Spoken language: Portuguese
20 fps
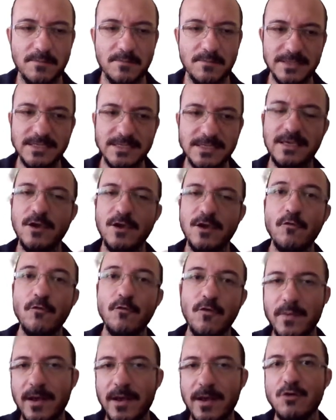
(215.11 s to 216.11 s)
Mas aqui eu
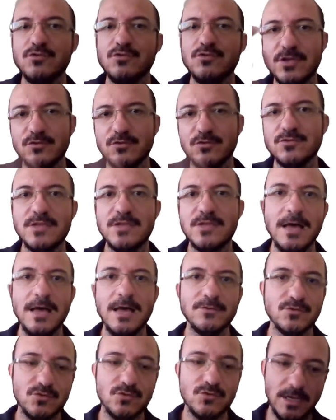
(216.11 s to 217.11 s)
vou pegar os seus
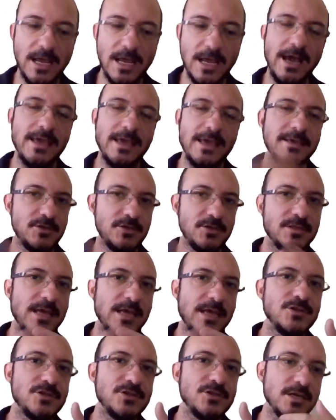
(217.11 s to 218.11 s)
dados, olhar e te
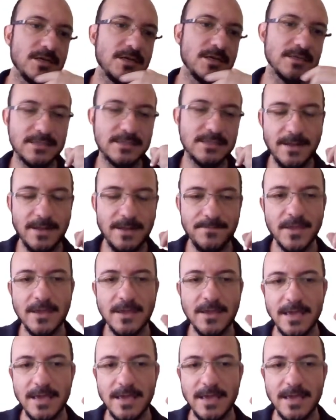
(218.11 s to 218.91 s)
dar dicas, tá?